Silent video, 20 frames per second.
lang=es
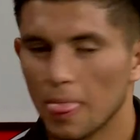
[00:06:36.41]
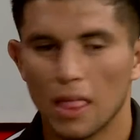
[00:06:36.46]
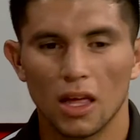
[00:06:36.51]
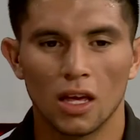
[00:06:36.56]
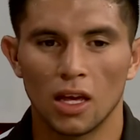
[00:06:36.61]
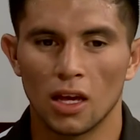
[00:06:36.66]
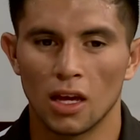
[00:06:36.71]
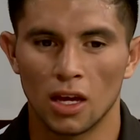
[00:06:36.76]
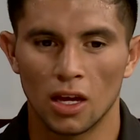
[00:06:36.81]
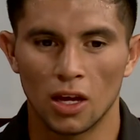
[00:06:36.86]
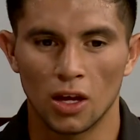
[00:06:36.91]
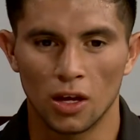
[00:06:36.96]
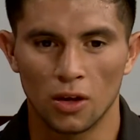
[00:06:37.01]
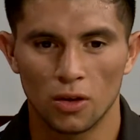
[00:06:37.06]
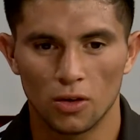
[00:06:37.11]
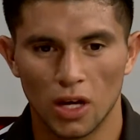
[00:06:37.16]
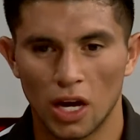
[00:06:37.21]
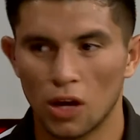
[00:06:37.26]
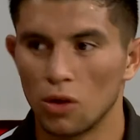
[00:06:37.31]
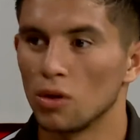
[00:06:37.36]
Eh,
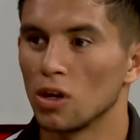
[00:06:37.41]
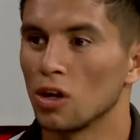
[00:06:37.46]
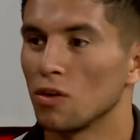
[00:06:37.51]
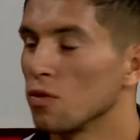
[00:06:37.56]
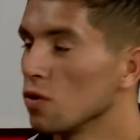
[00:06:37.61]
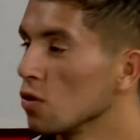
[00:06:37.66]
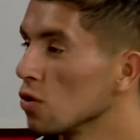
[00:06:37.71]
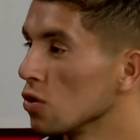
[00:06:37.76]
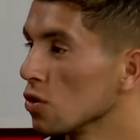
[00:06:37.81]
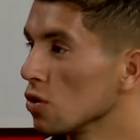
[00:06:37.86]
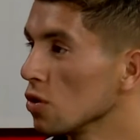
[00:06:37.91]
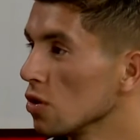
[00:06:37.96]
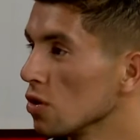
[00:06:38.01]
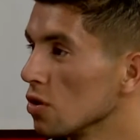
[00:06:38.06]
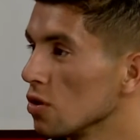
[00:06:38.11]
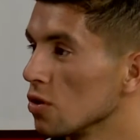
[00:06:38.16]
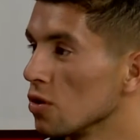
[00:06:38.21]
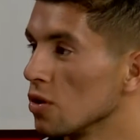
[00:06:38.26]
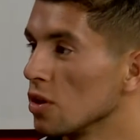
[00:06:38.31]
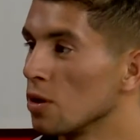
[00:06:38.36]
hay una foto
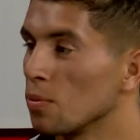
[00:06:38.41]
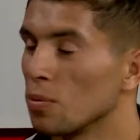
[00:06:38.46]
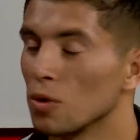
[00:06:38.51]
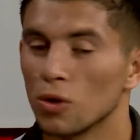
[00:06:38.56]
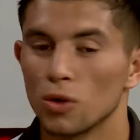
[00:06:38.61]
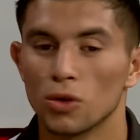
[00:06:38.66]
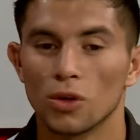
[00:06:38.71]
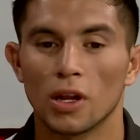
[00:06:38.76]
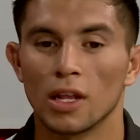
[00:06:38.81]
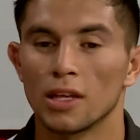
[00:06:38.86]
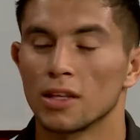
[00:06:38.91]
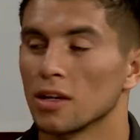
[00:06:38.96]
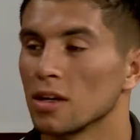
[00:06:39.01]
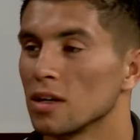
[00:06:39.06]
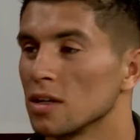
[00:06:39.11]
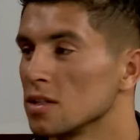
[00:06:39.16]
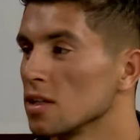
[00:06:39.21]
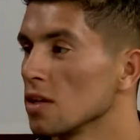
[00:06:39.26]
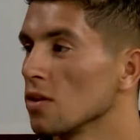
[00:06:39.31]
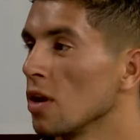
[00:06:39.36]
donde por Poroto le está
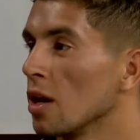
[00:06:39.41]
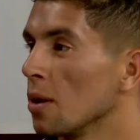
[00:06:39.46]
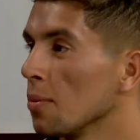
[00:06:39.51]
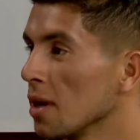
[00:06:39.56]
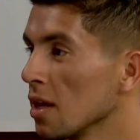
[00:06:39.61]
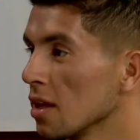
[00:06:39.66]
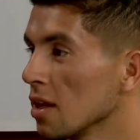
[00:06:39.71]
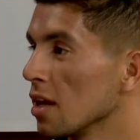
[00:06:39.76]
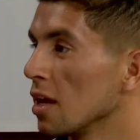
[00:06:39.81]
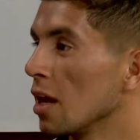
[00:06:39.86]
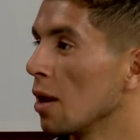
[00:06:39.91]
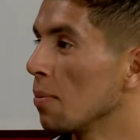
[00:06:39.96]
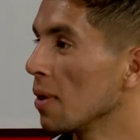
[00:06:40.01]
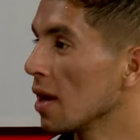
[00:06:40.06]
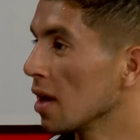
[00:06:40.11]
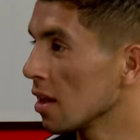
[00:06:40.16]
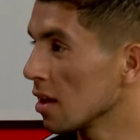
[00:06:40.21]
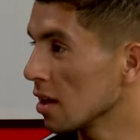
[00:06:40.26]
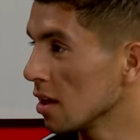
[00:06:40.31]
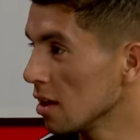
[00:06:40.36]
diciendo a la madre y al
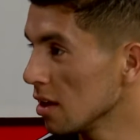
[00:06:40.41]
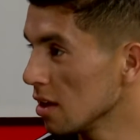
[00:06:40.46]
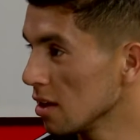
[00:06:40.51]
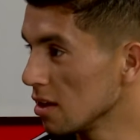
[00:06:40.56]
padre,